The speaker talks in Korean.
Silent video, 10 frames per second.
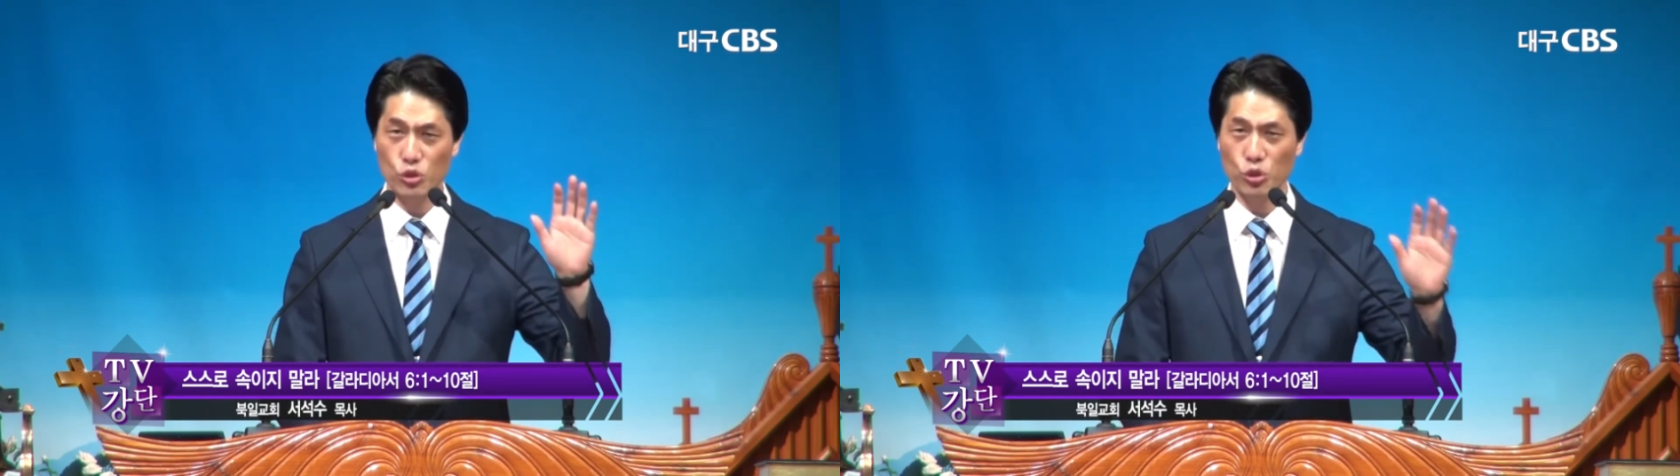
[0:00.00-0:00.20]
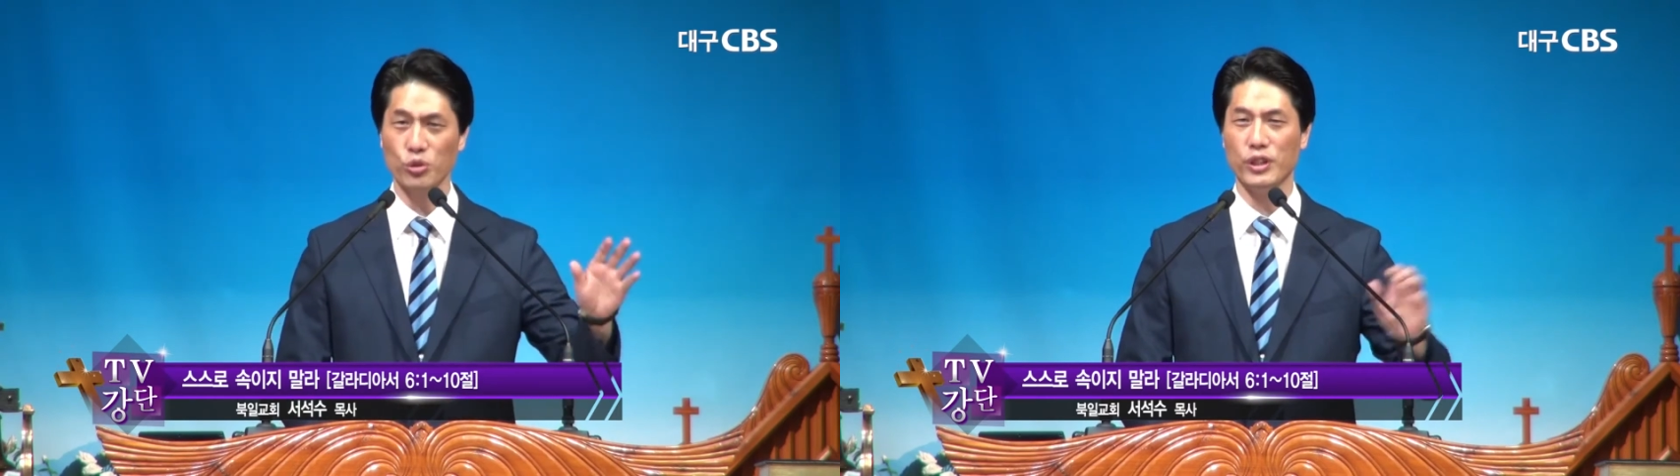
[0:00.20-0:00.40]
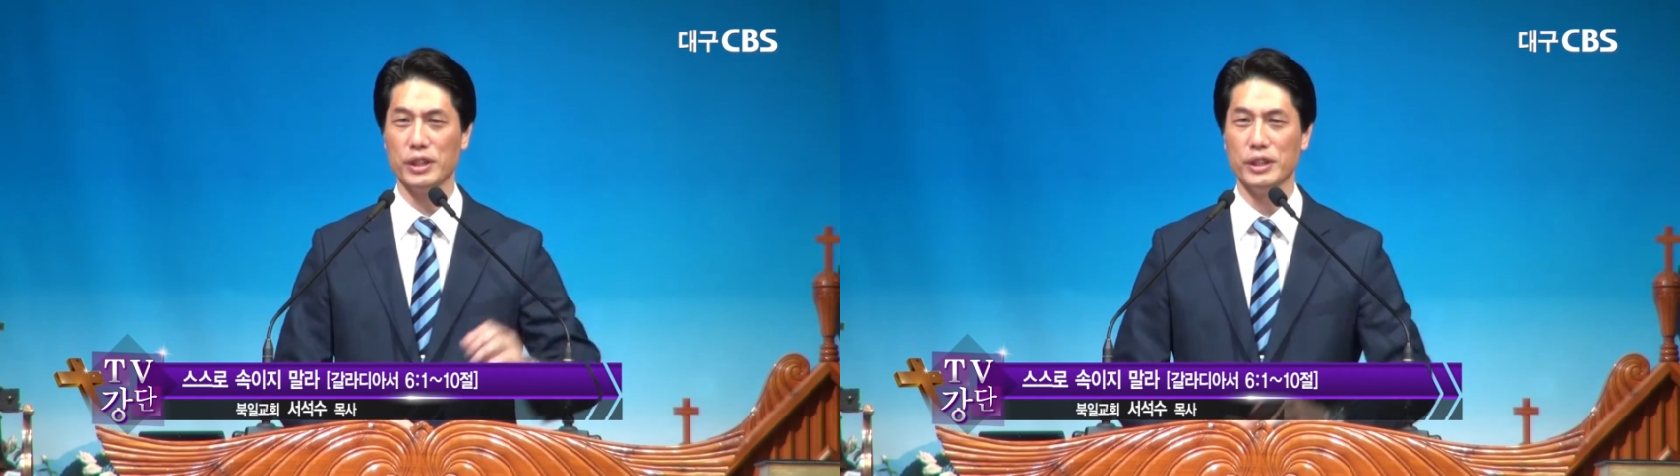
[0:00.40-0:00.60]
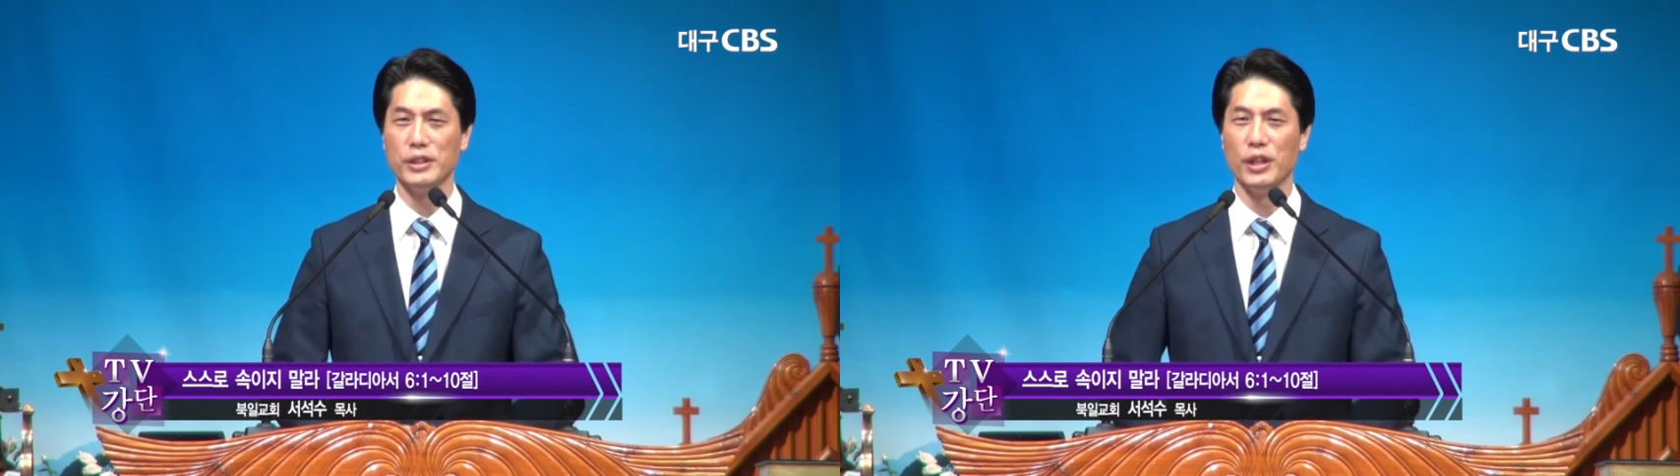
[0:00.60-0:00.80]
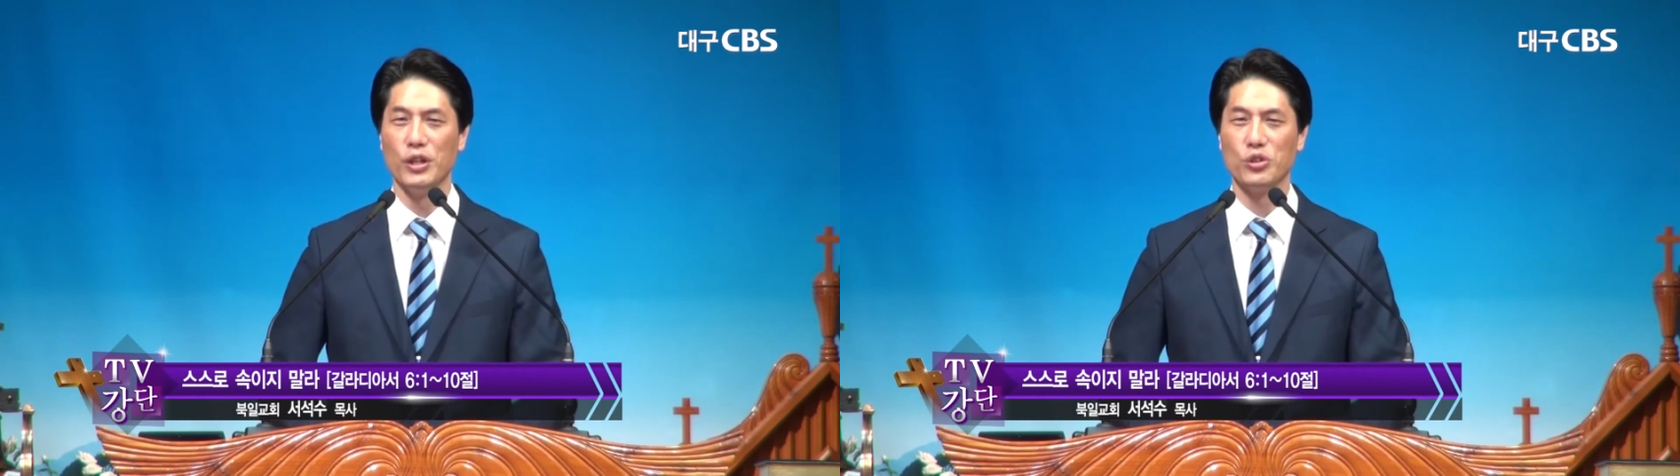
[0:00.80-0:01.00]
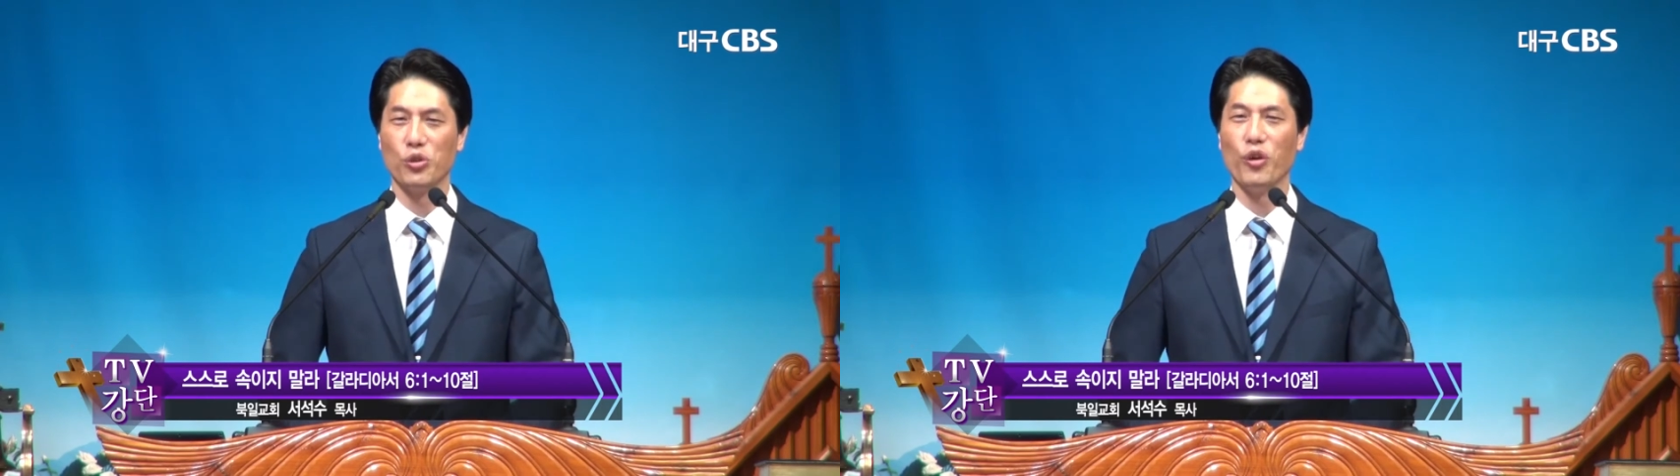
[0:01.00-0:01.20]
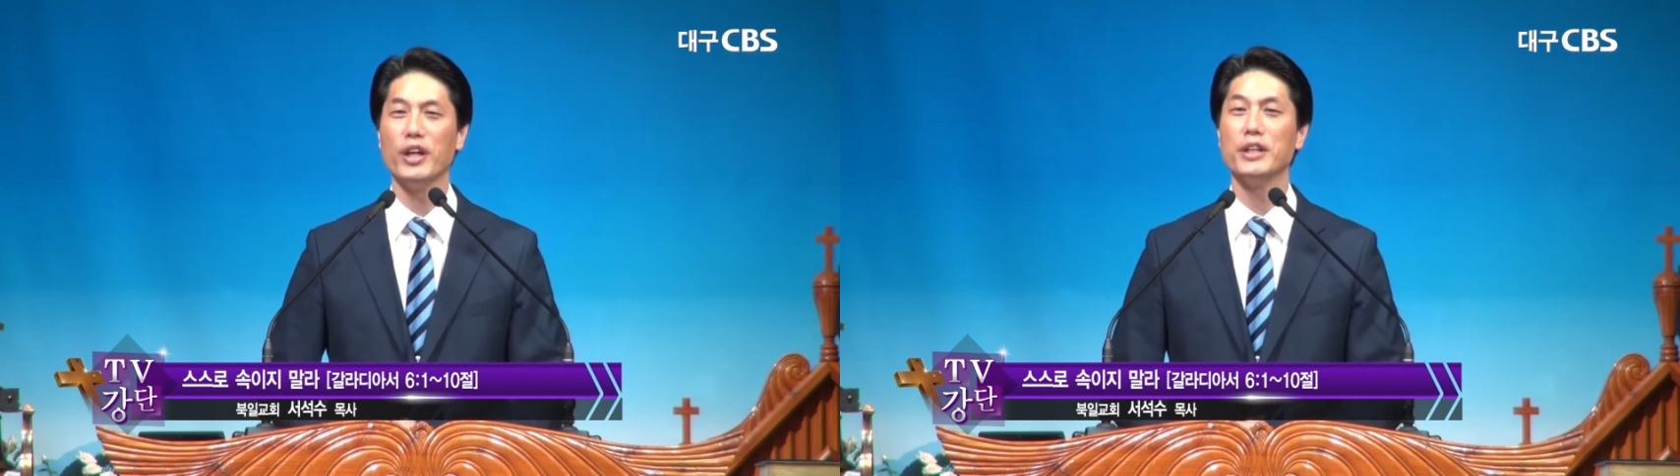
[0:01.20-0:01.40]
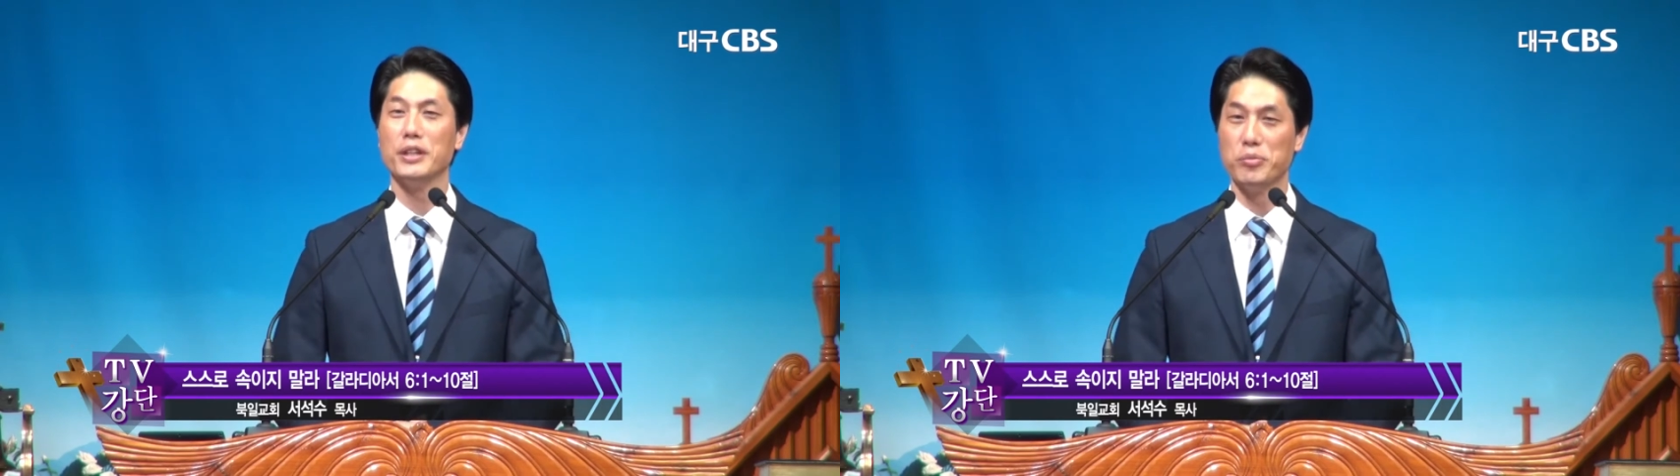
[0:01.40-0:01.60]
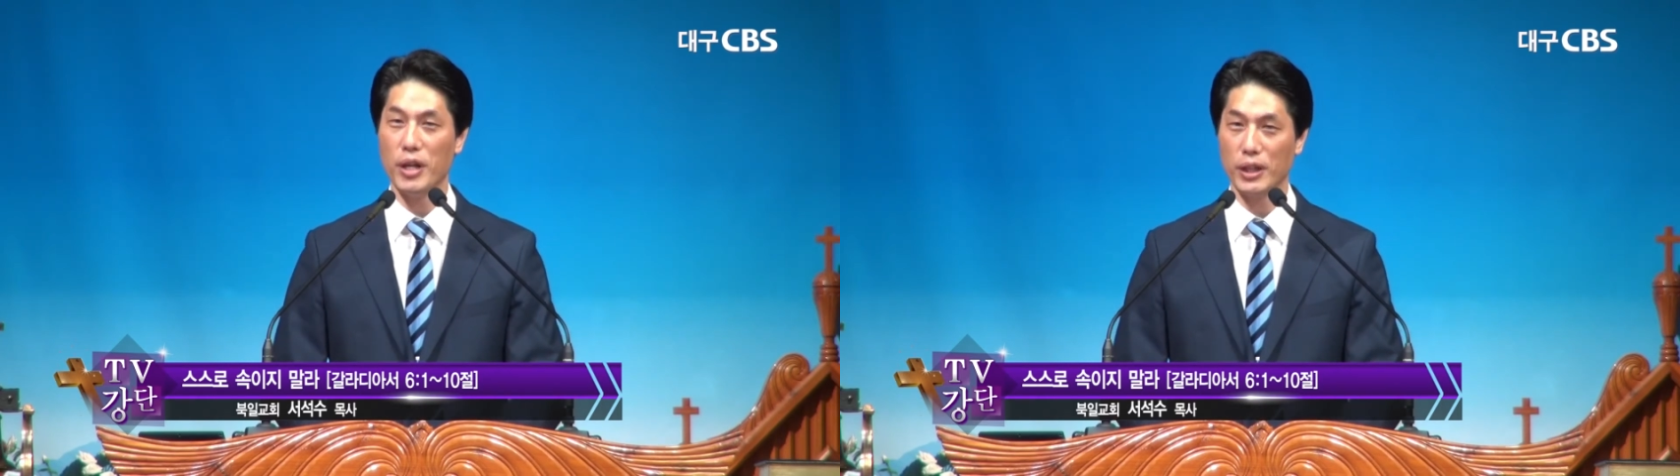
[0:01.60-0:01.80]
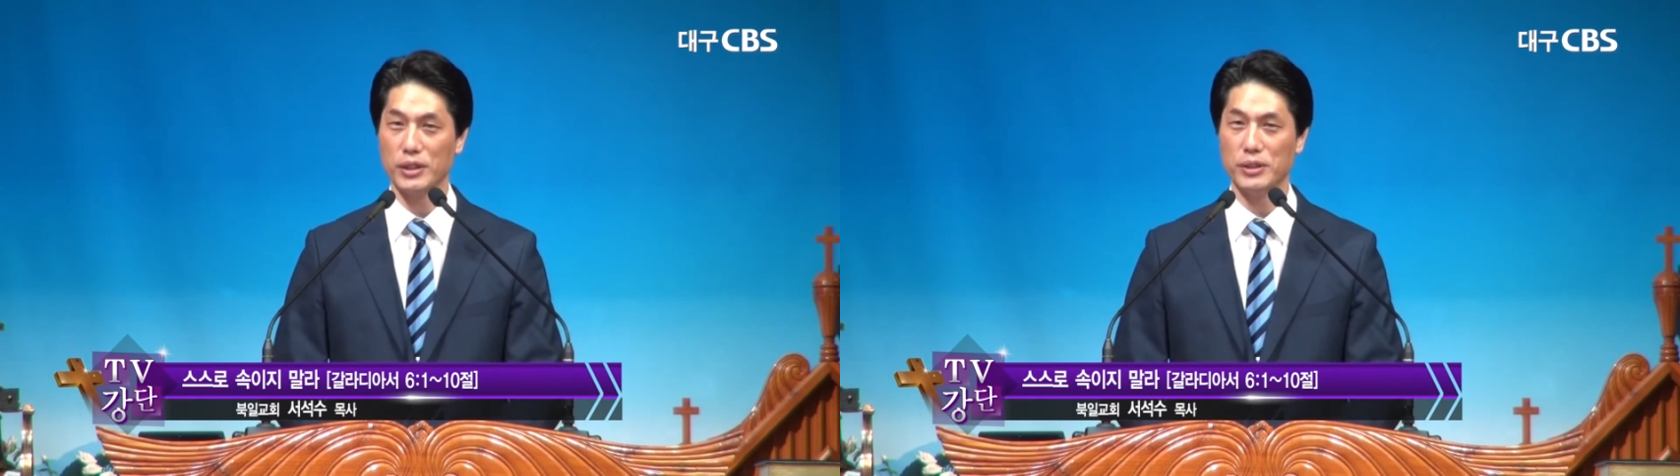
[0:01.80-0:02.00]
촛대는 교회를
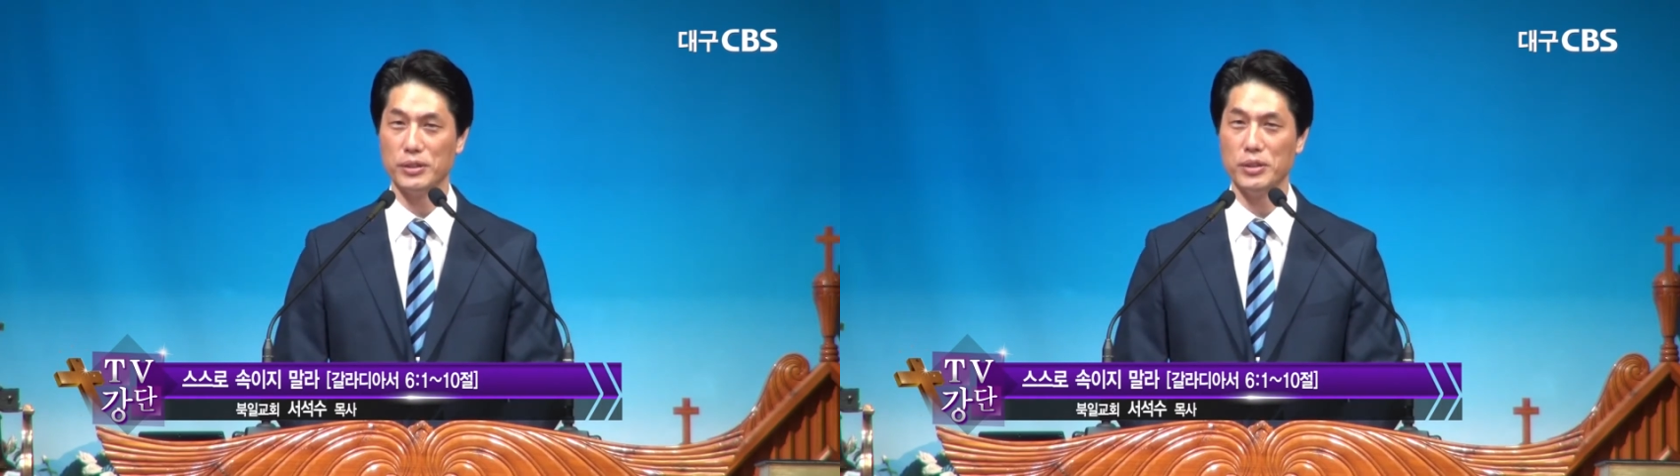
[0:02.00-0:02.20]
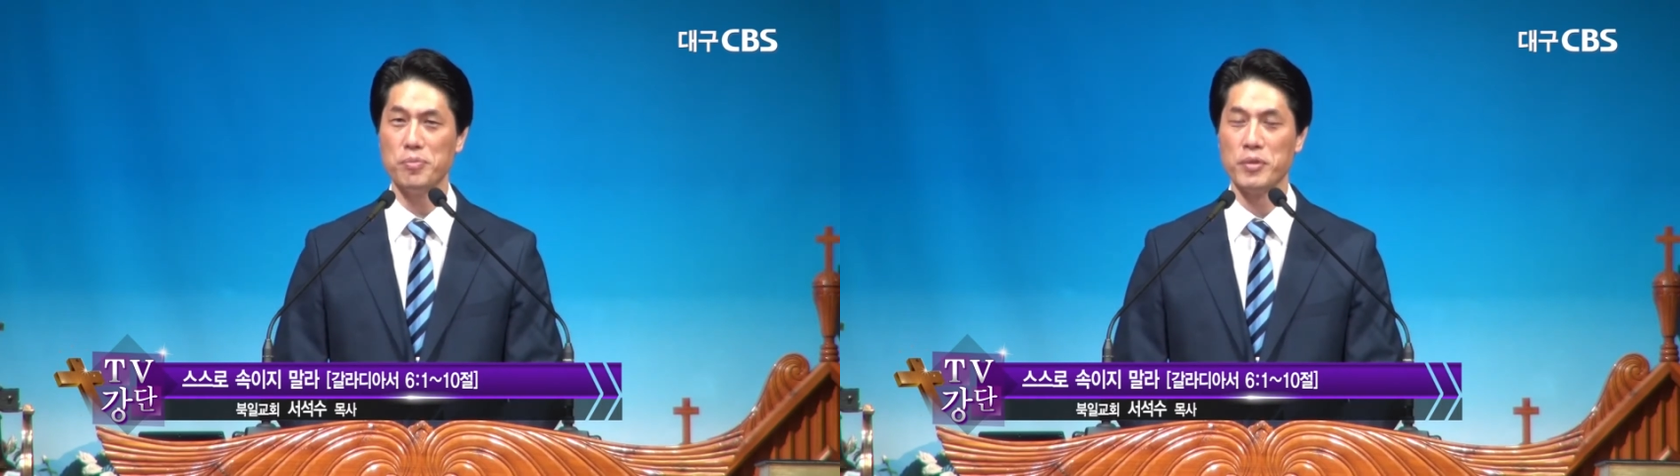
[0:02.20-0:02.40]
의미하거든요.